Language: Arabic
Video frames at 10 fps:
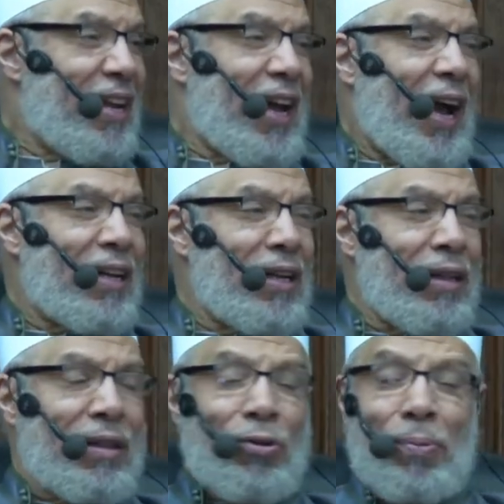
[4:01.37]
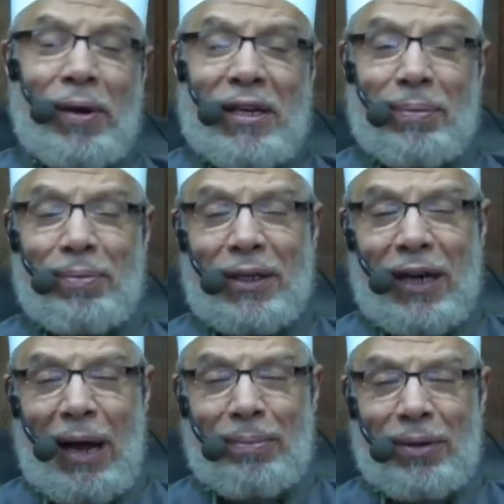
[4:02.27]
لحديث أبي بن
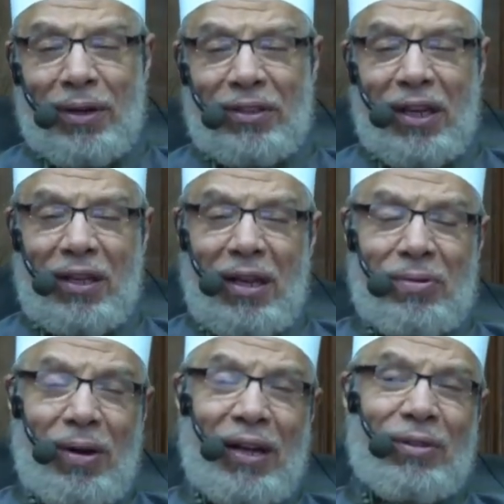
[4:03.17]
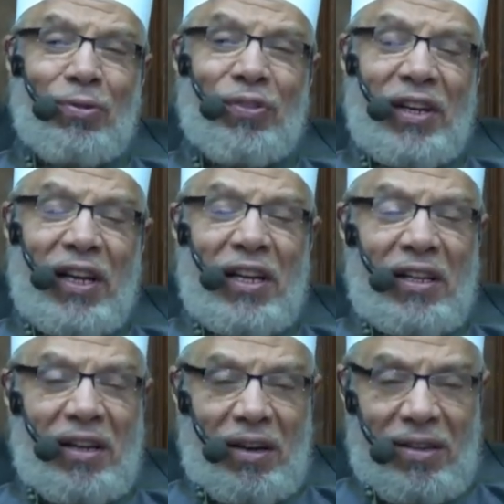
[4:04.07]
كعب رضي الله عنه في
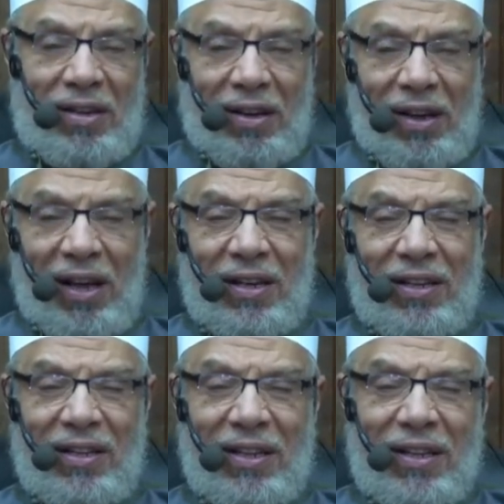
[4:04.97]
ليلة القدر قال